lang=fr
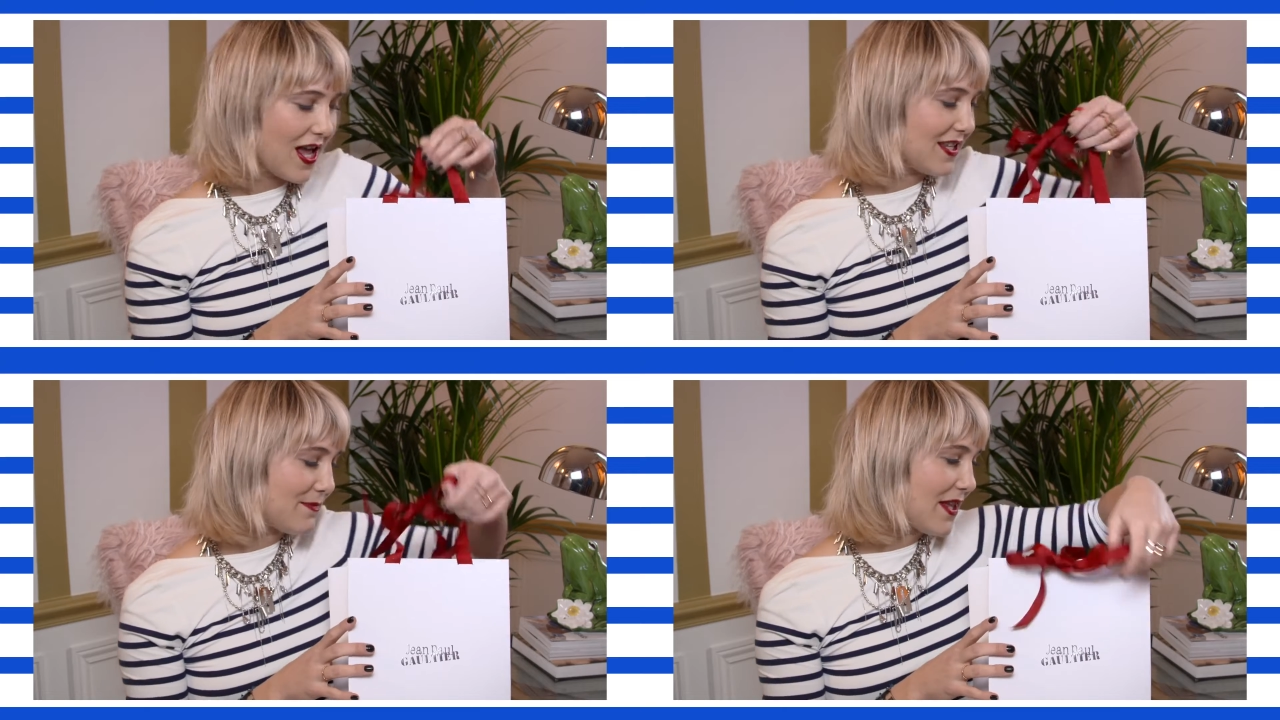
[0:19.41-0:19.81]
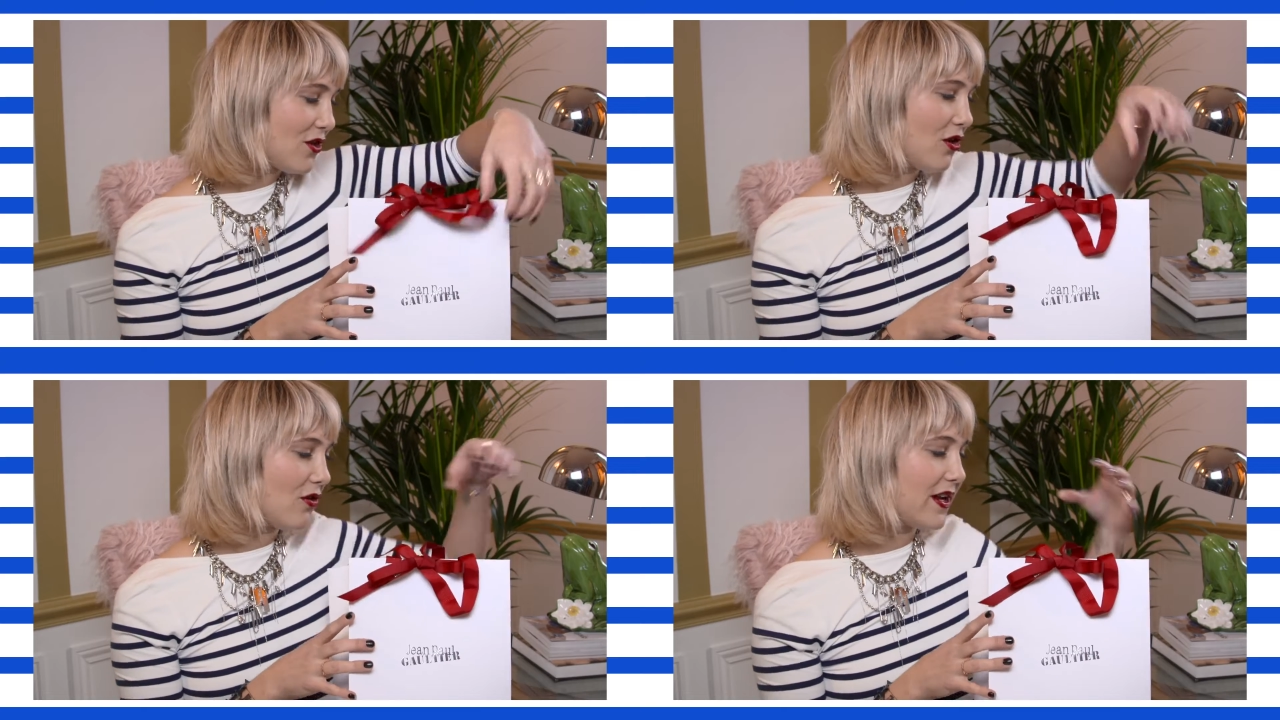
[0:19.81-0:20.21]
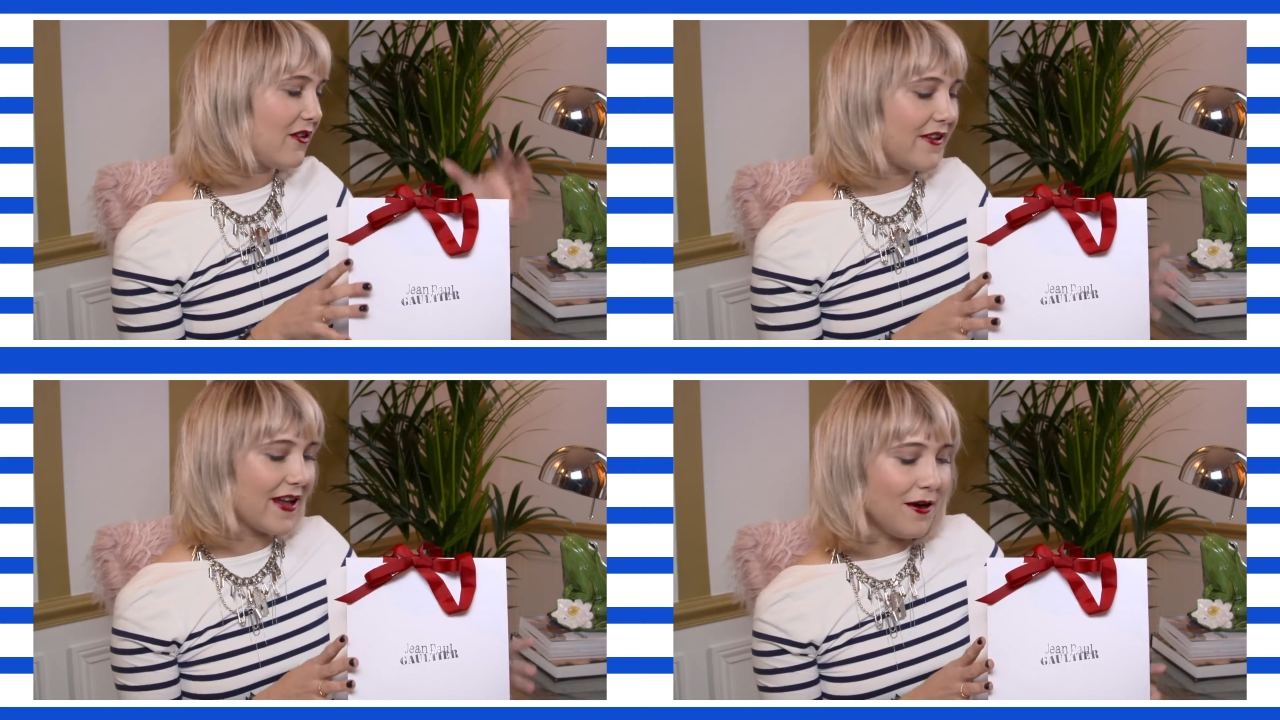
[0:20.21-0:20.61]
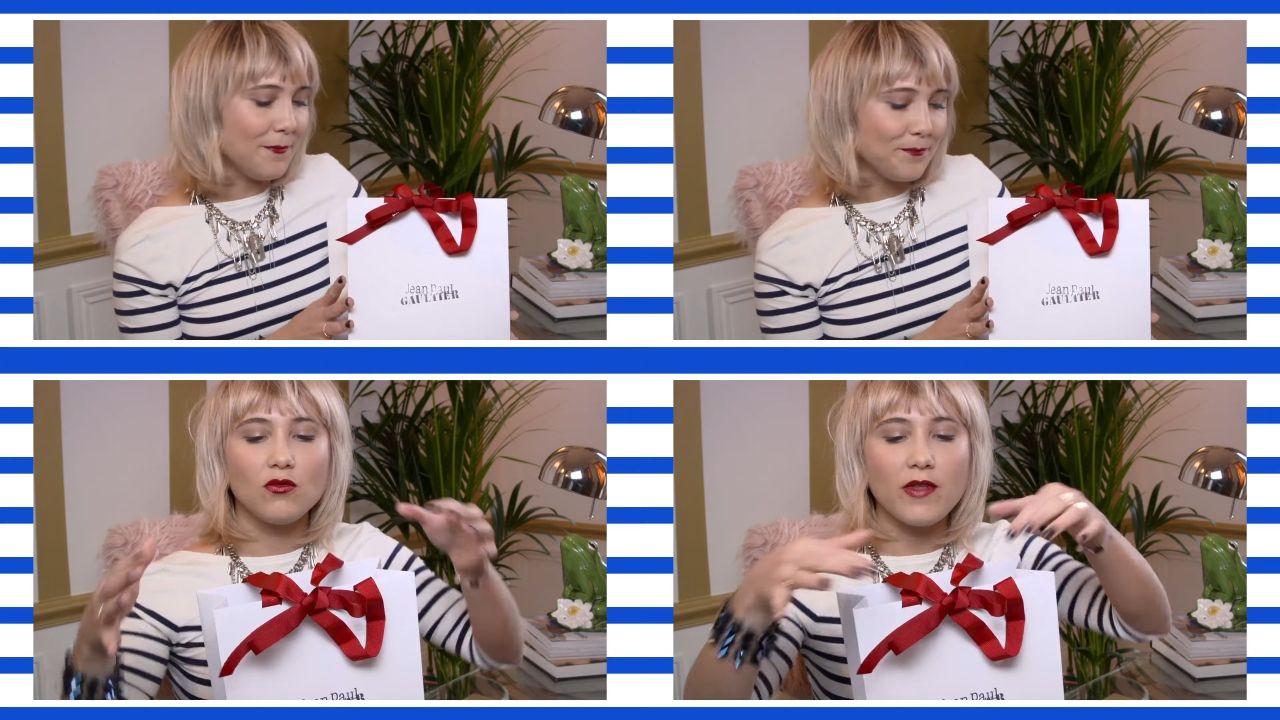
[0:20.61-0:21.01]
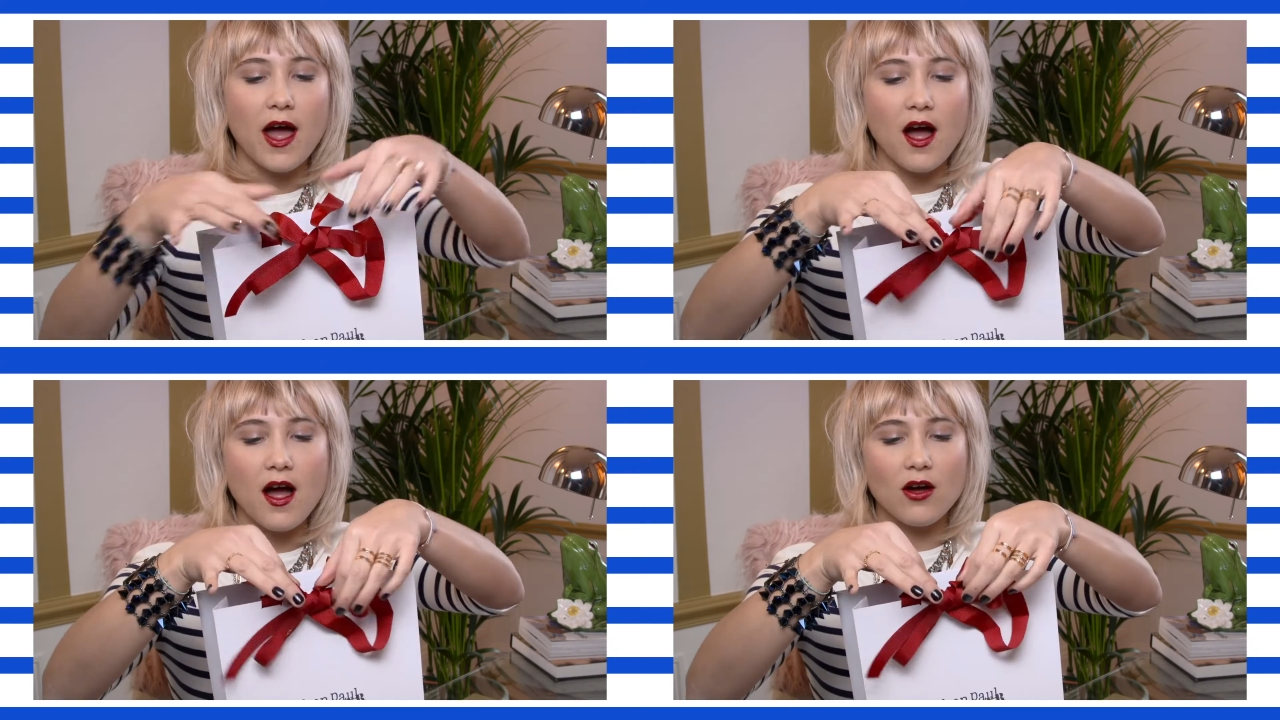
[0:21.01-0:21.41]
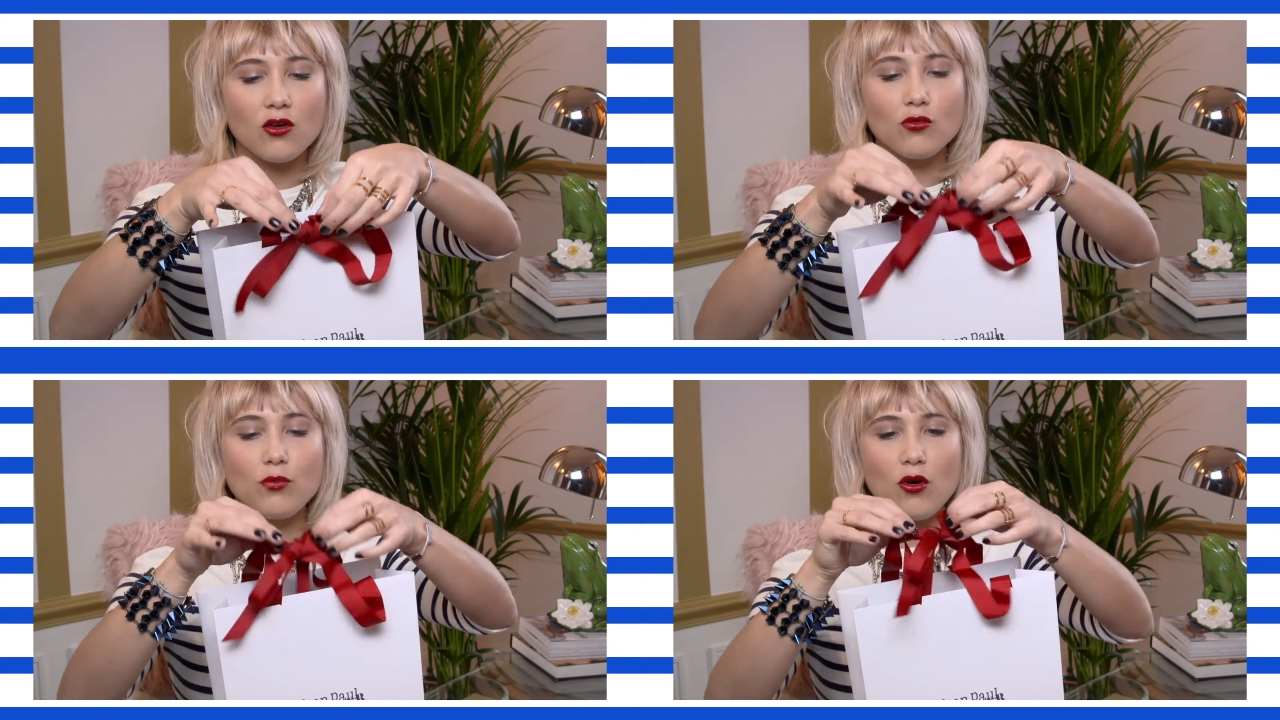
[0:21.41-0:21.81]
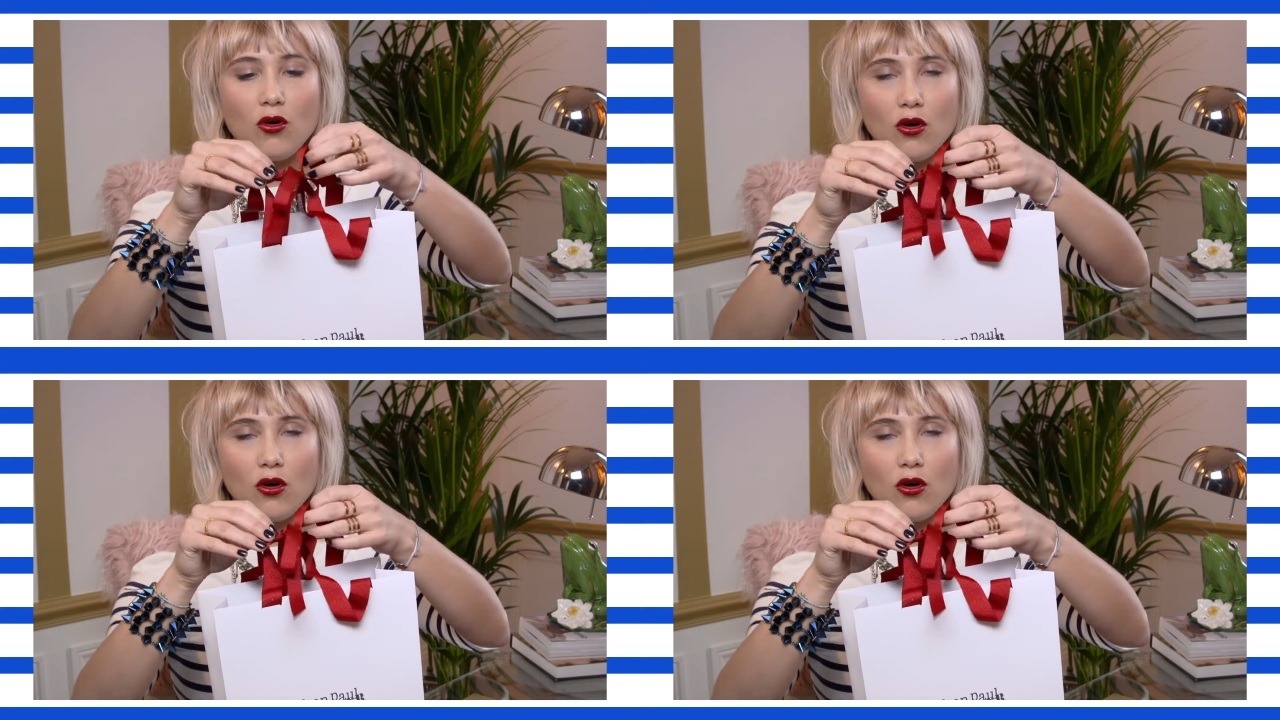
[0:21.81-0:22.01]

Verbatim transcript: espagnol en LV1 on a un ruban